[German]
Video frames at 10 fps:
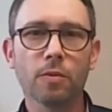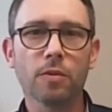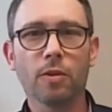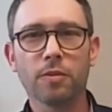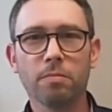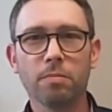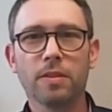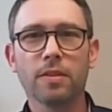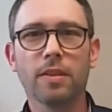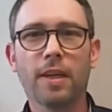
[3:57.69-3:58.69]
und aus ein
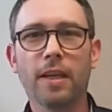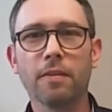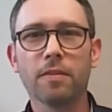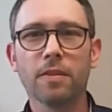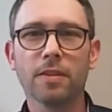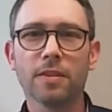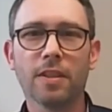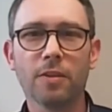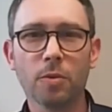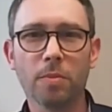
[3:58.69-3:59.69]
bisschen helfen ist
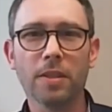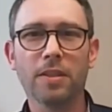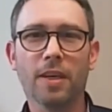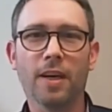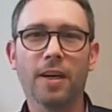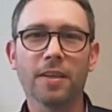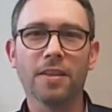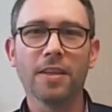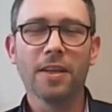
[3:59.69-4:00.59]
dann über die Jahre